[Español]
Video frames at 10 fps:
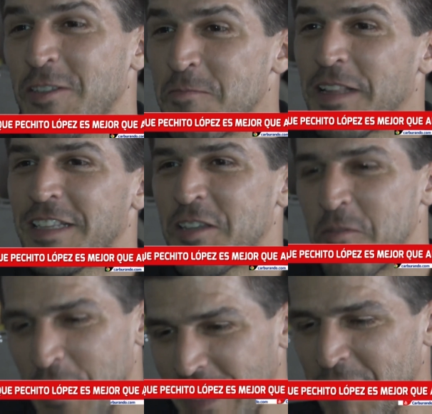en el Super Deseo
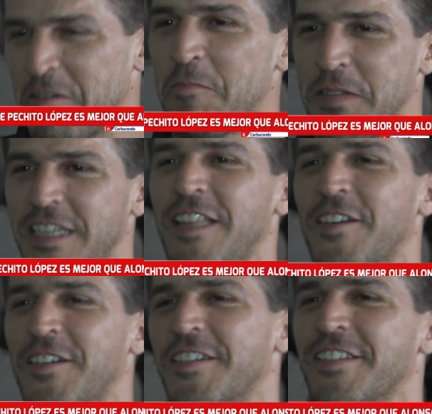2000 dámelo a ¿Eh?
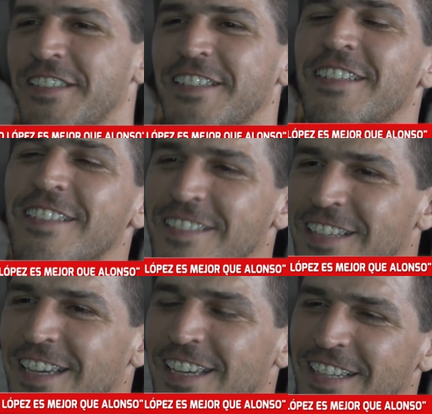Pechito. juguemos, juguemos.
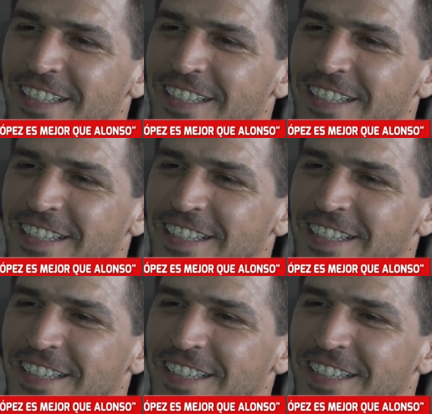Sí.